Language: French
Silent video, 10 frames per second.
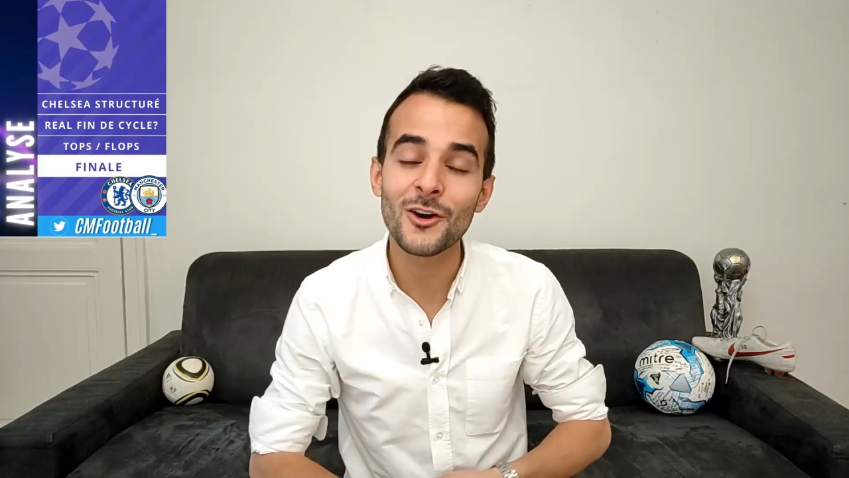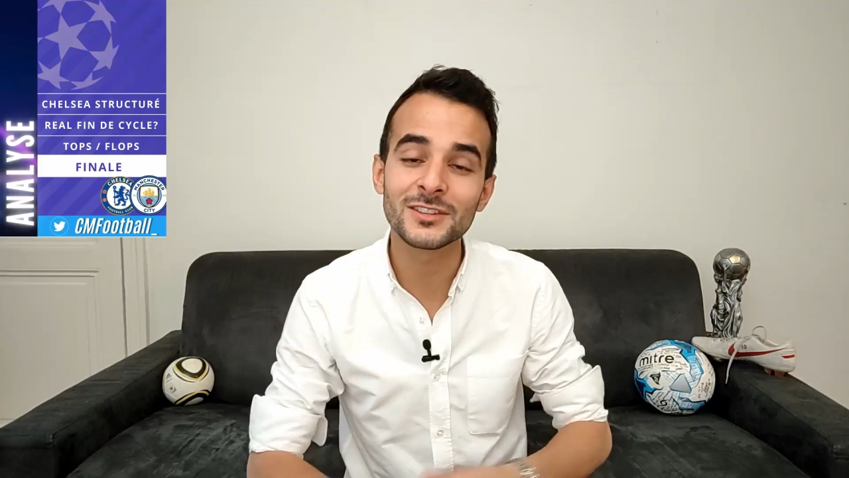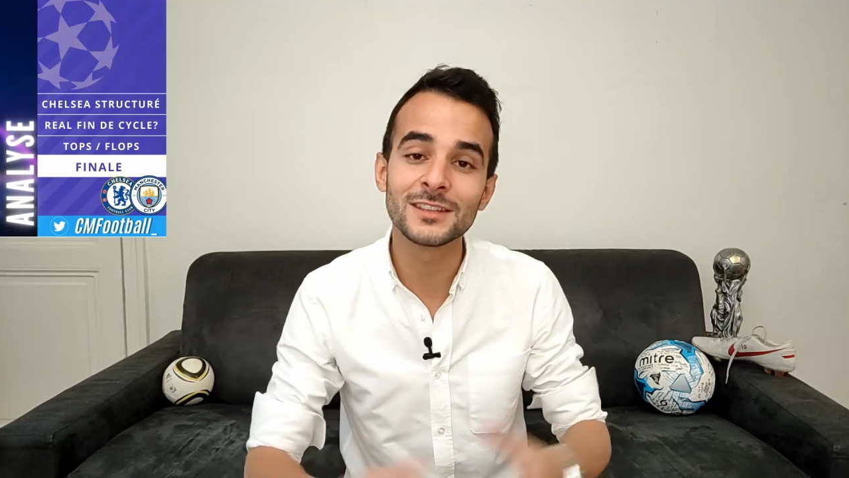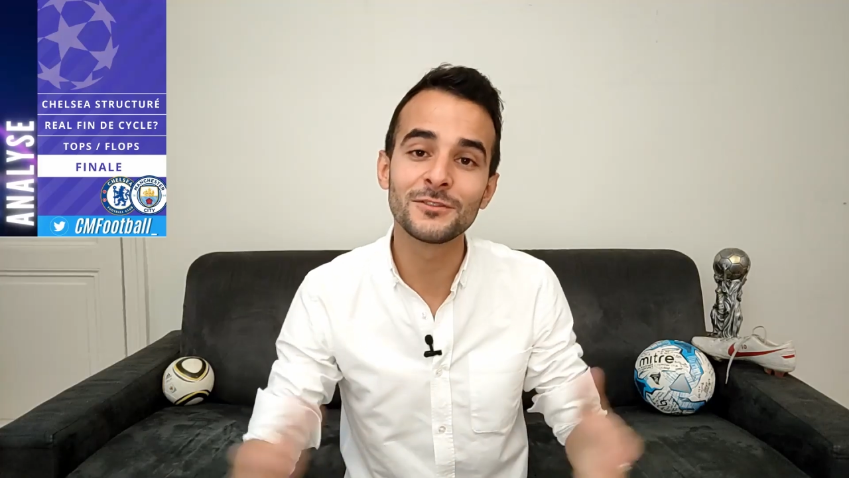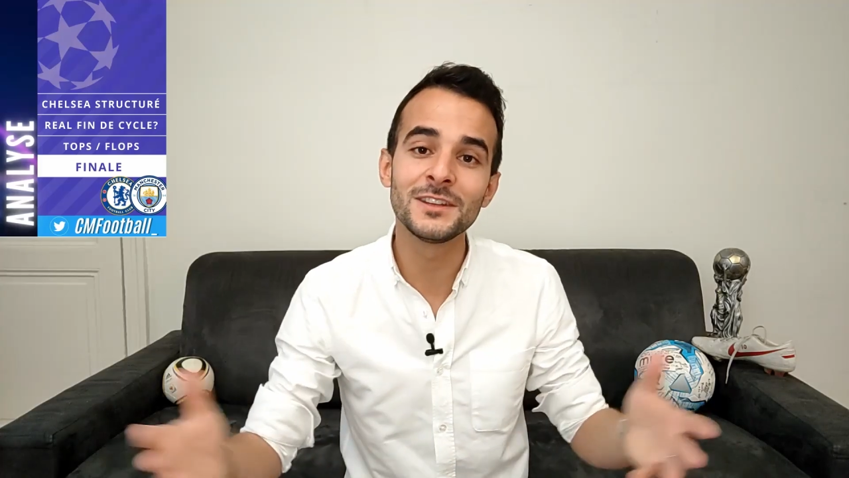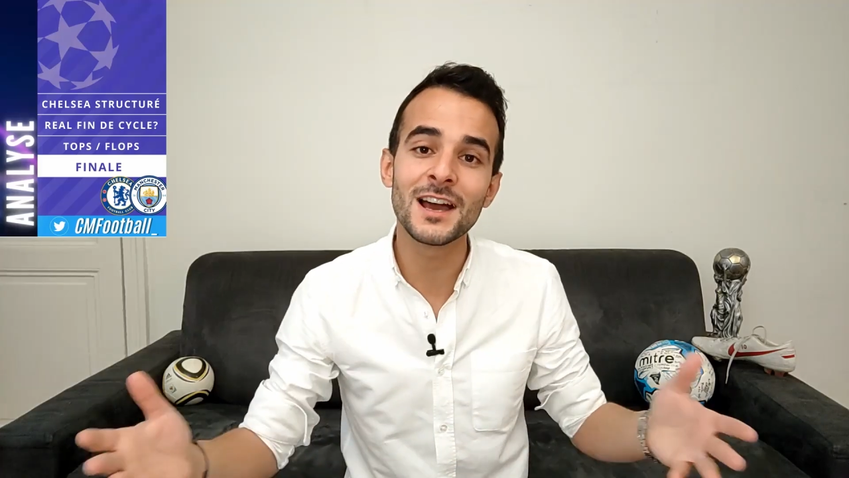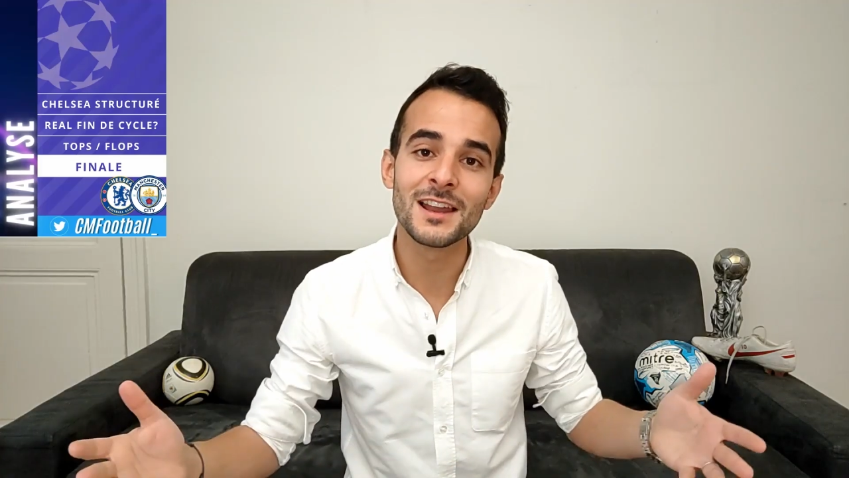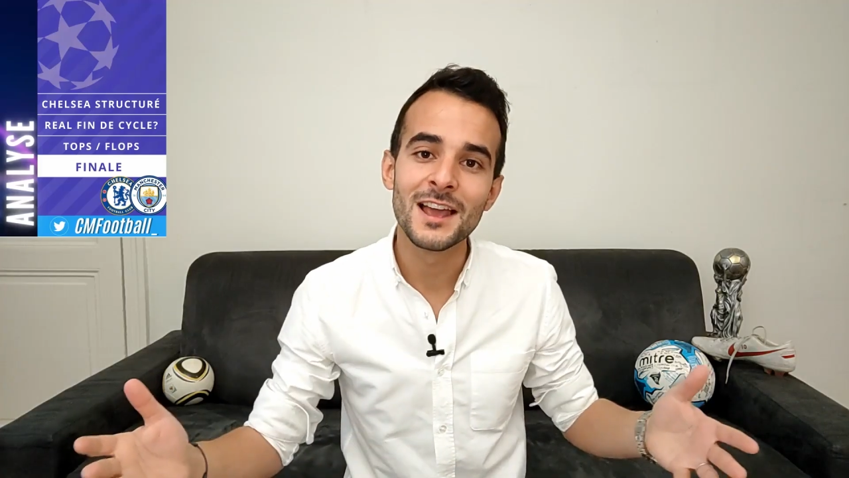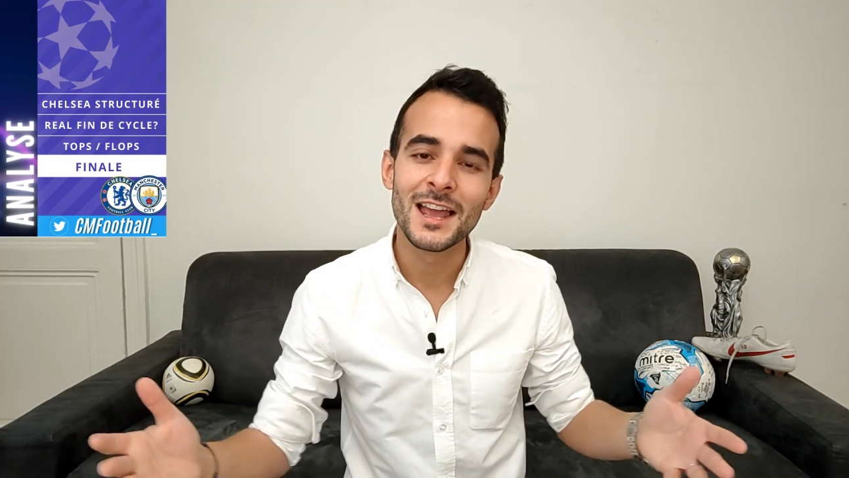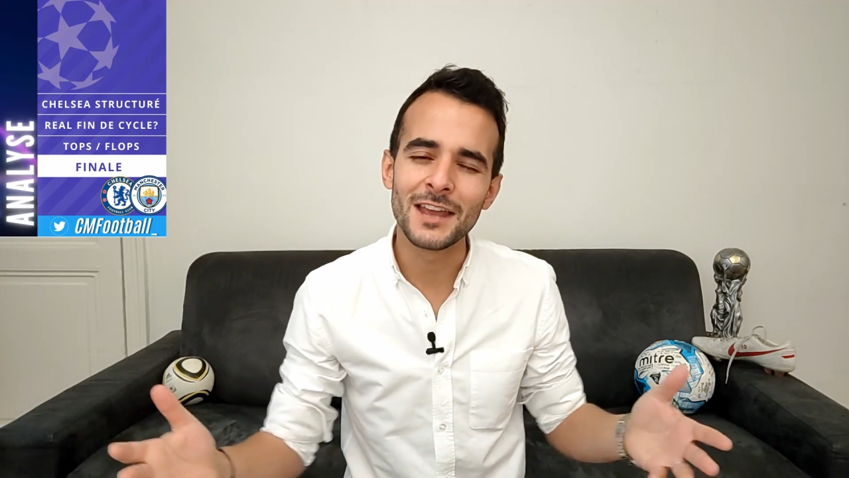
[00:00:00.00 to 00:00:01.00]
Alors cette
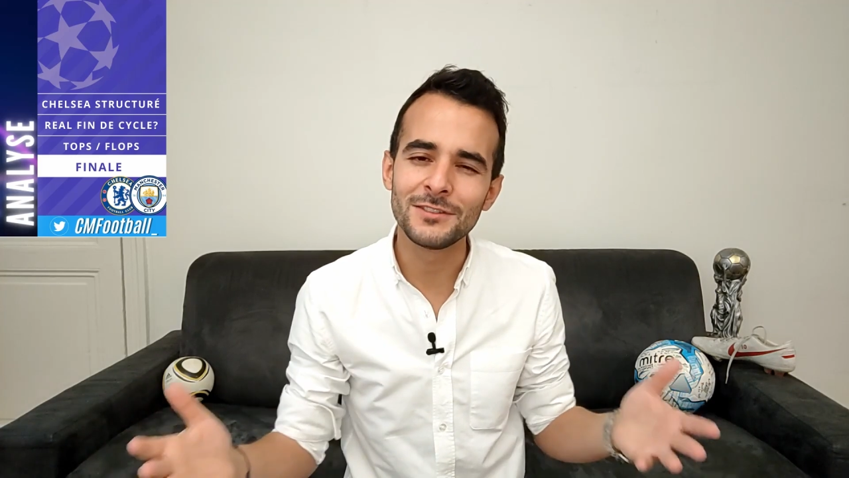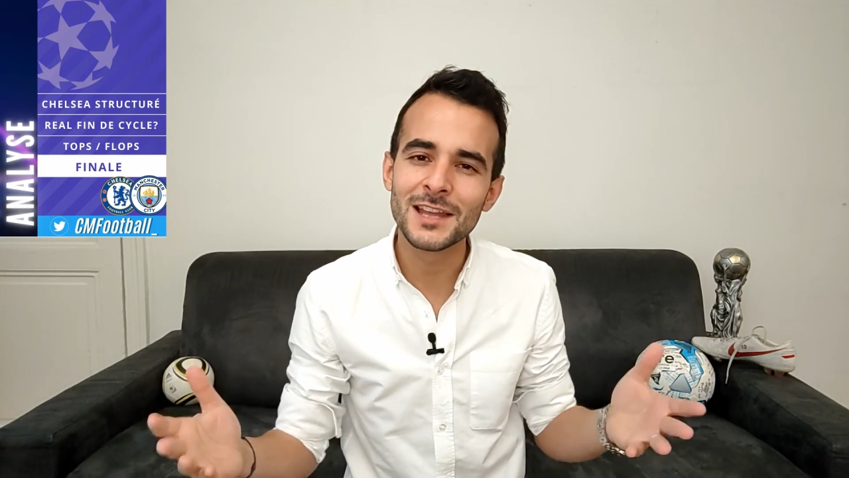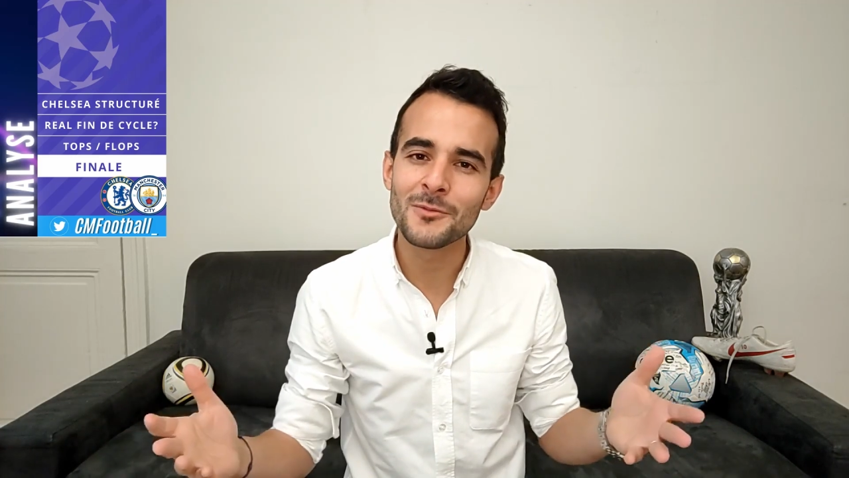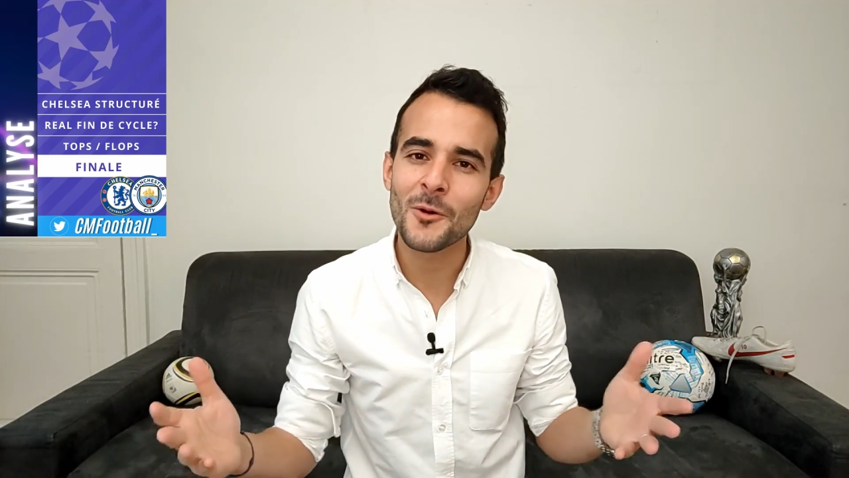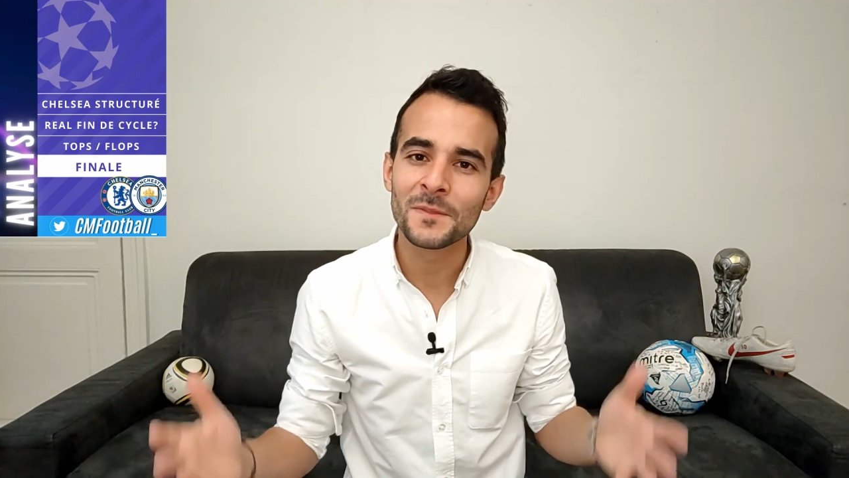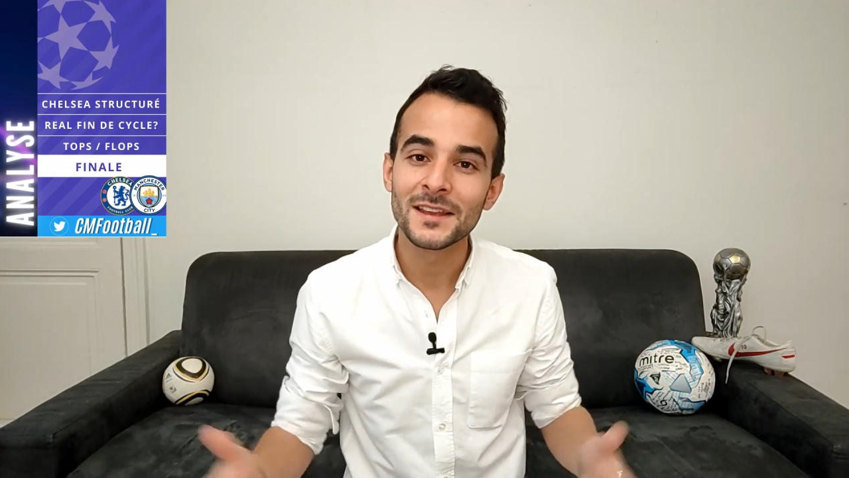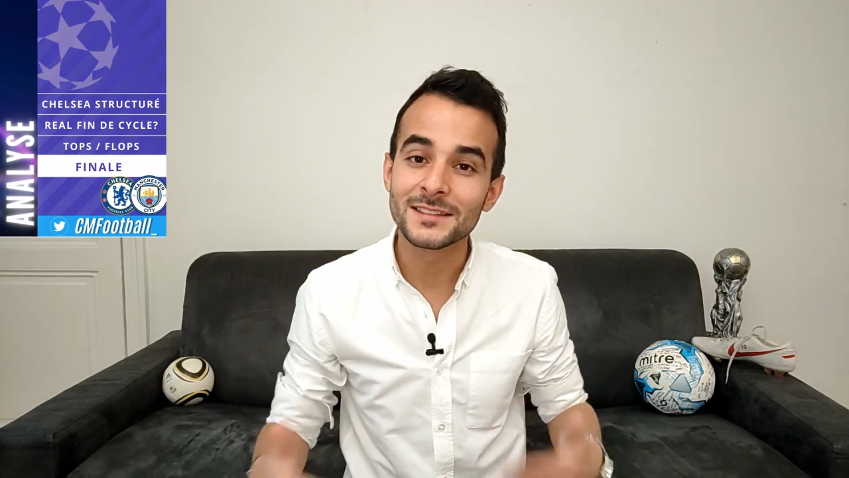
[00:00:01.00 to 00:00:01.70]
finale, évidemment,